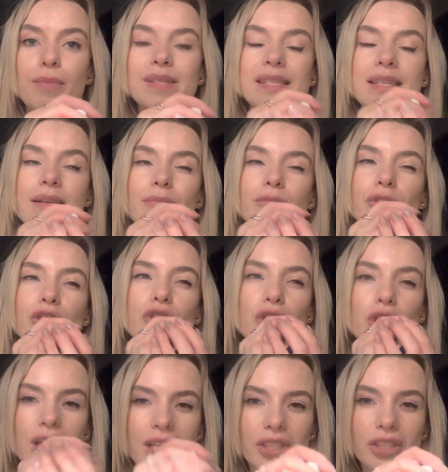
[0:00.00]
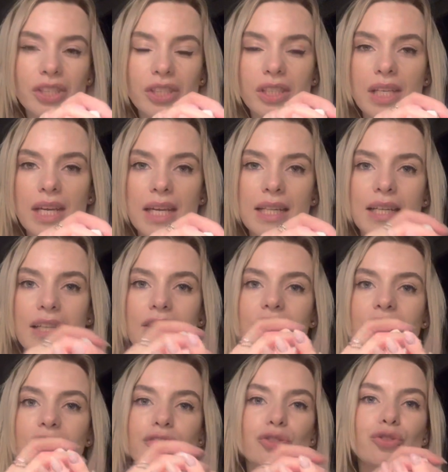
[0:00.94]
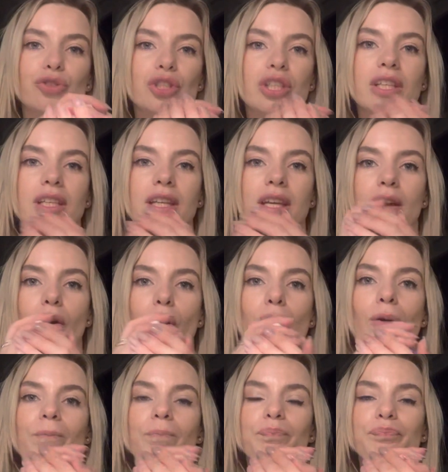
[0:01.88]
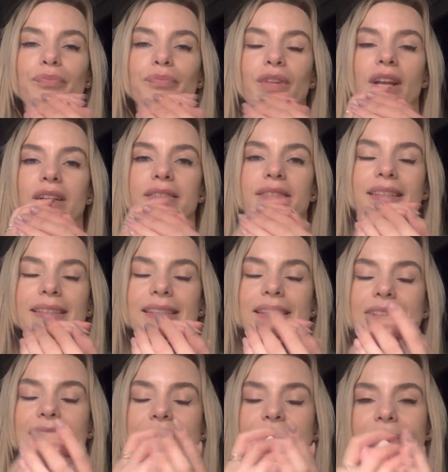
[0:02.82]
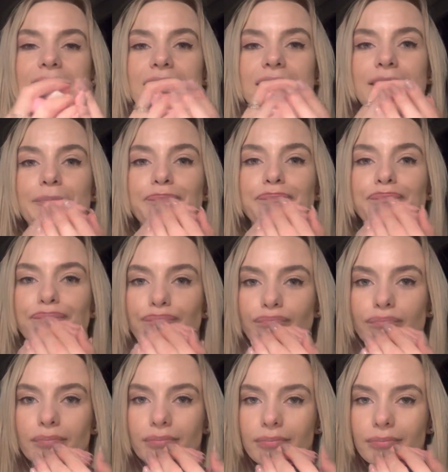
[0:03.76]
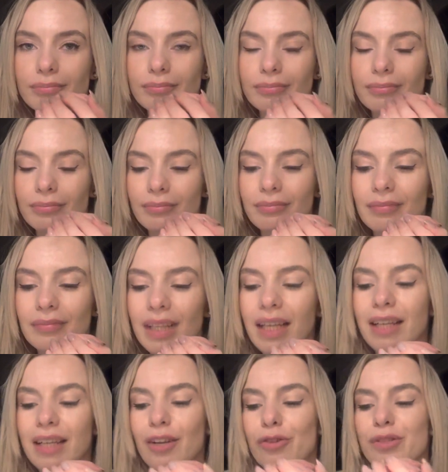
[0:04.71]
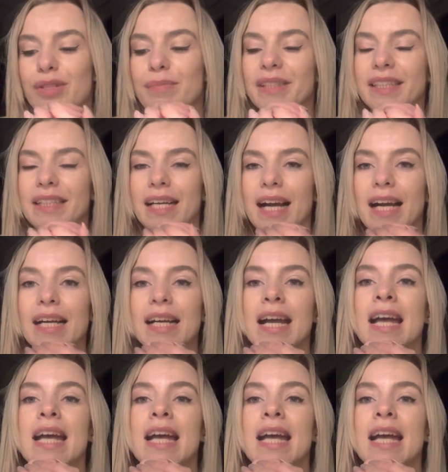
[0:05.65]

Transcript: Postaram się częściej nagrywać odcinki o mm, takich e, kosmetykach,